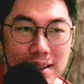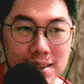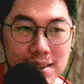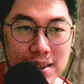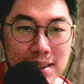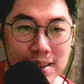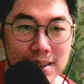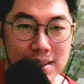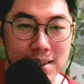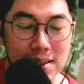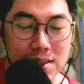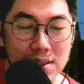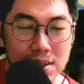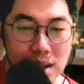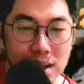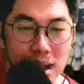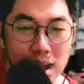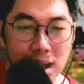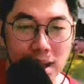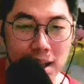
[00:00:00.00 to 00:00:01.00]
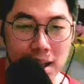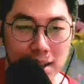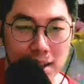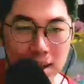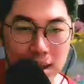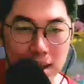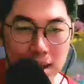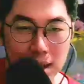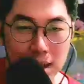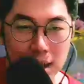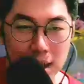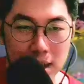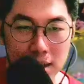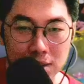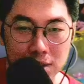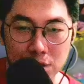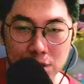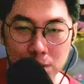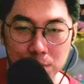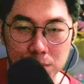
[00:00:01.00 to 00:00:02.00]
sih. Selain ya
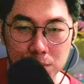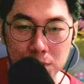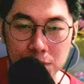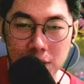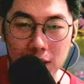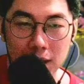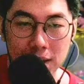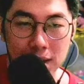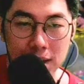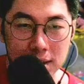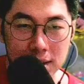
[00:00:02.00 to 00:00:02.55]
shop juga kayaknya